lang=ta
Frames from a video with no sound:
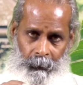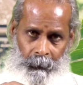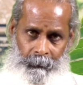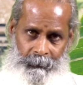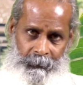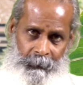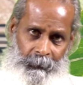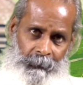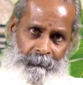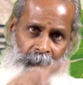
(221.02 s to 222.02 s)
அந்த
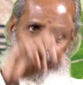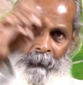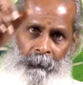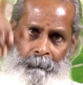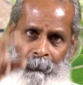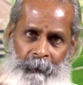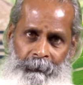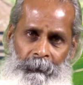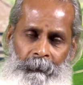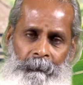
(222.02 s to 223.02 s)
சிறுநீரகத்தின் படம்
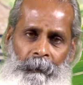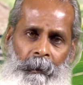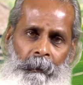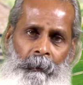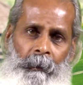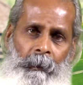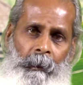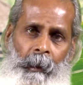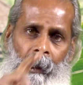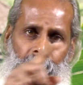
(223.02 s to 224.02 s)
பார்த்தீர்கள் என்றால்
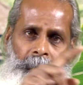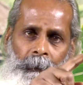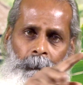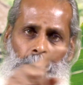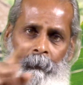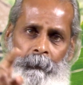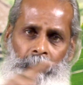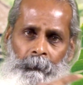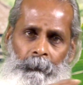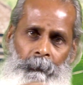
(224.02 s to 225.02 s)
அங்கே ஒரு
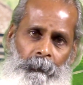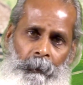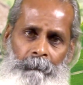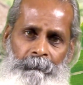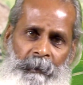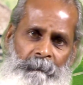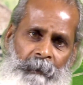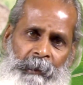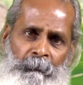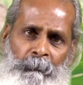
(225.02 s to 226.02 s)
வி
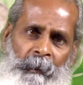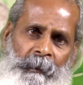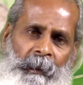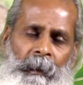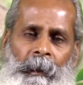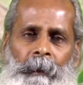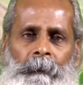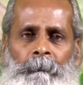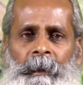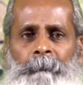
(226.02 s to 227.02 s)
வடிவமான அந்த
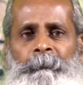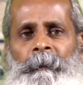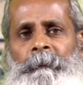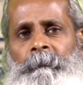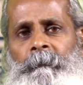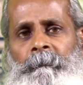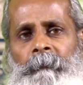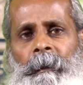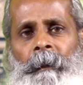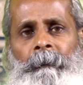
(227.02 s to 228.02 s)
மடிப்புகள் இருக்கும்
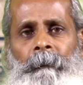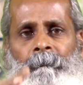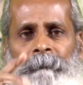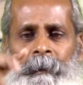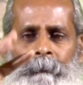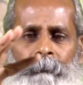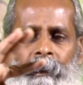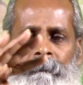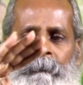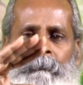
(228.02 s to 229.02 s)
அந்த வி
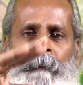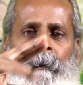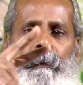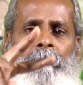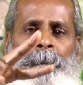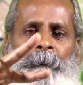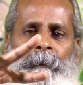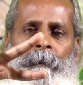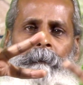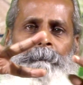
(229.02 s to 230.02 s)
வடிவம்
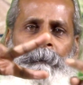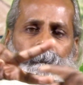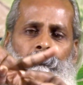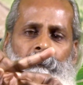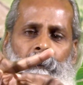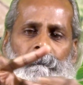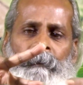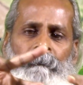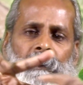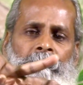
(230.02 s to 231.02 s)
அமைப்புகள் இப்படி போன்ற வி
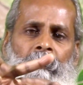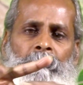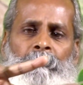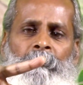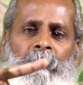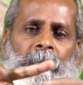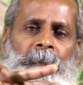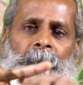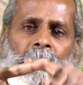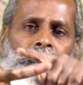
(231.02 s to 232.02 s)
வடிவ அமைப்புகள்
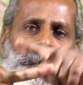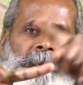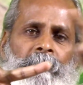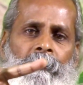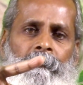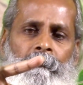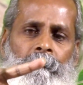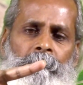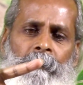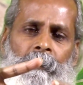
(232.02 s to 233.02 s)
இந்த மாதிரி வரிசையாக
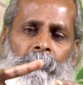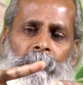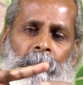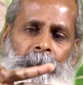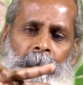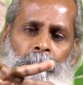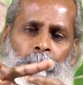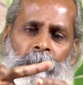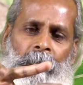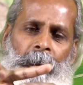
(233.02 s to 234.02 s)
இருக்கும்
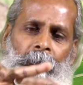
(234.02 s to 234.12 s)
இதற்குள்ளே